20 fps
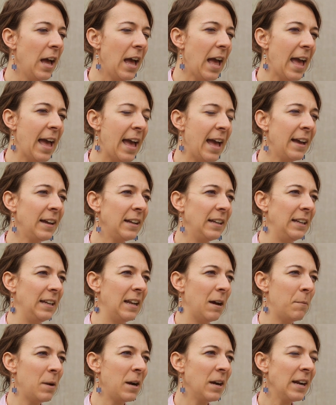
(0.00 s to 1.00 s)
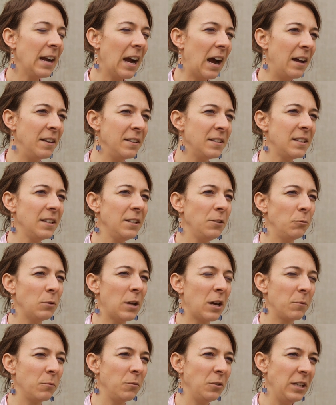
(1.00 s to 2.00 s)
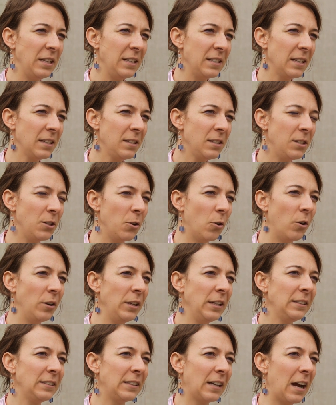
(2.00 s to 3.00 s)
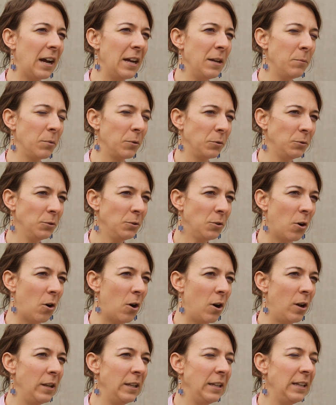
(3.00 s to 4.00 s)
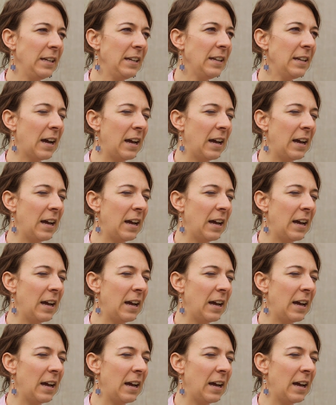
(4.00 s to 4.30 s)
è la mancanza di un'armonizzazione tra i protocolli